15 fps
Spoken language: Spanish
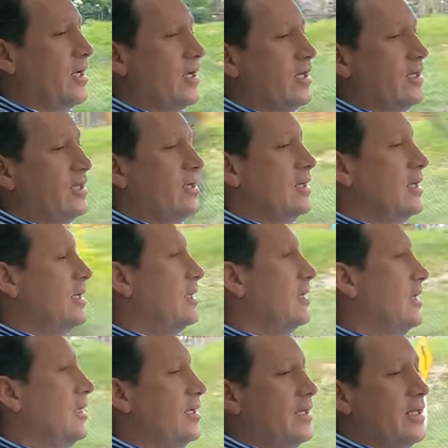acá
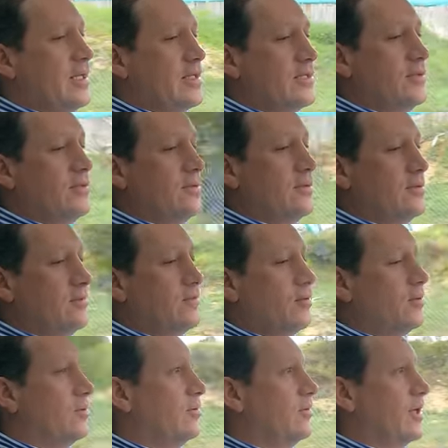la inclinación o
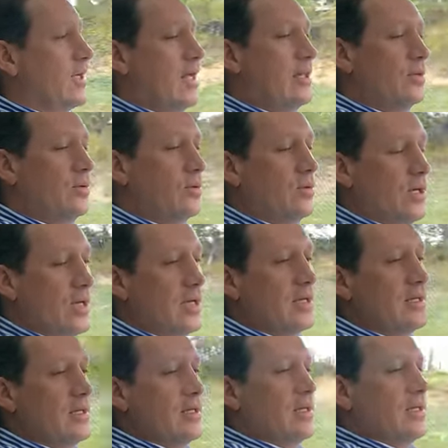puedo ver la altura,